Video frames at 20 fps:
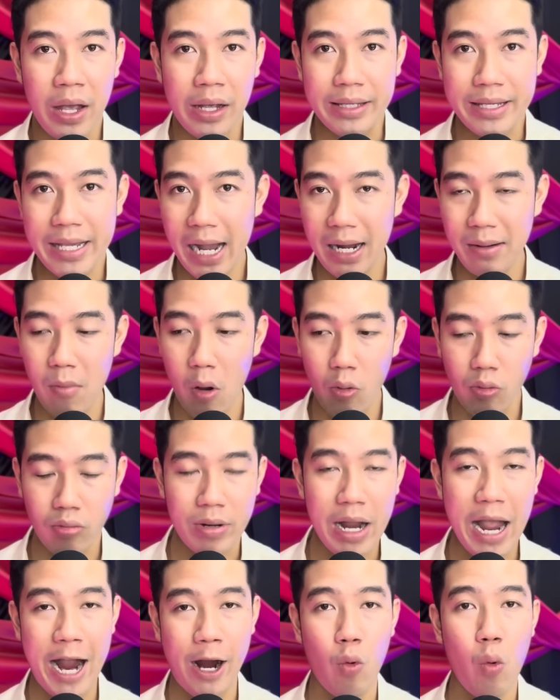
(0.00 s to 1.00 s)
dăng mùng
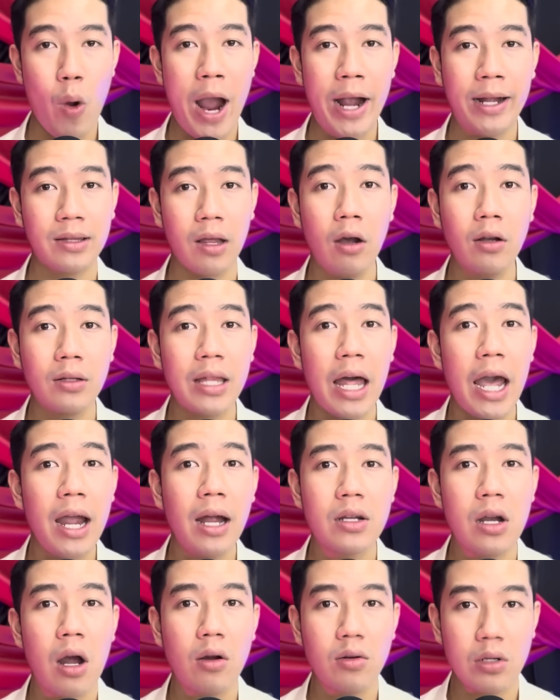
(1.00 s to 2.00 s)
đàng hoàng tử tế hết
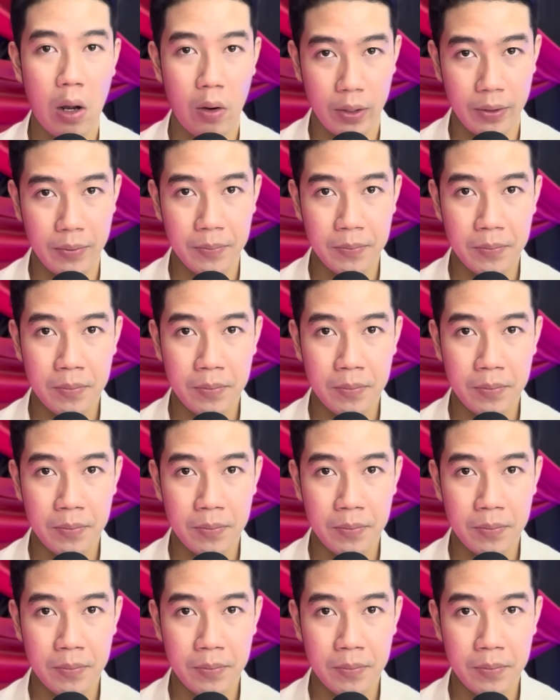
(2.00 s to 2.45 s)
trơn rồi.